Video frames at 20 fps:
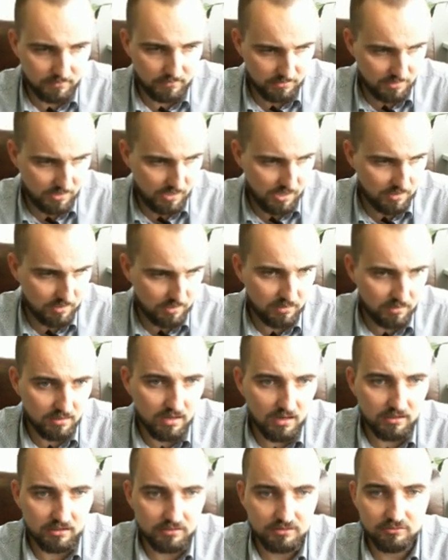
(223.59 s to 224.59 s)
Так,
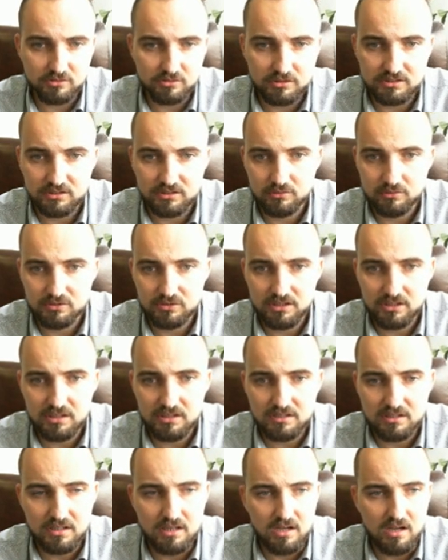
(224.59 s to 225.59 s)
ага, они у нас
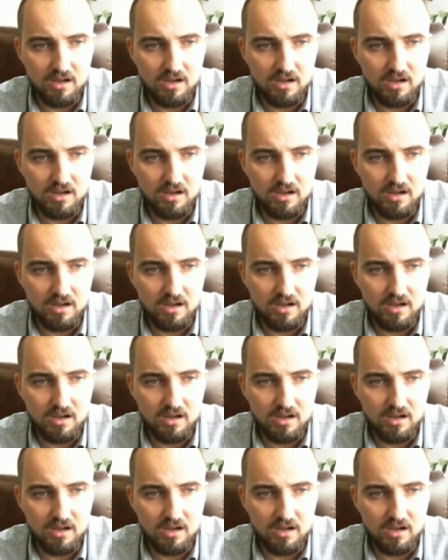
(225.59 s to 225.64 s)
загрузились.